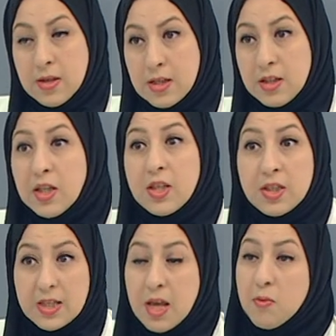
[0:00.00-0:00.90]
ستادير
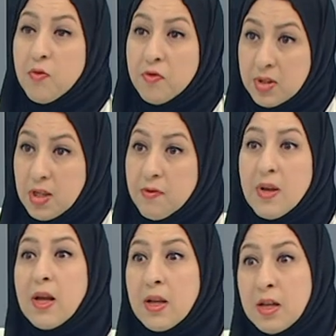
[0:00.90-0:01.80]
يساهموا في
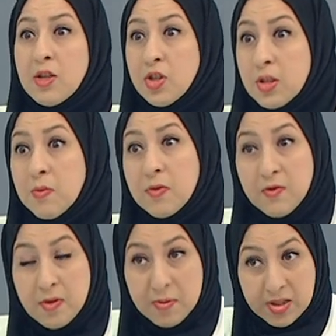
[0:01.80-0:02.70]
الدفاع على الجسم
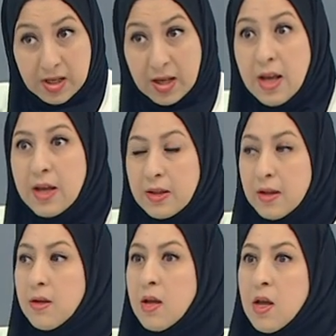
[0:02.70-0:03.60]
في المنطقه هذه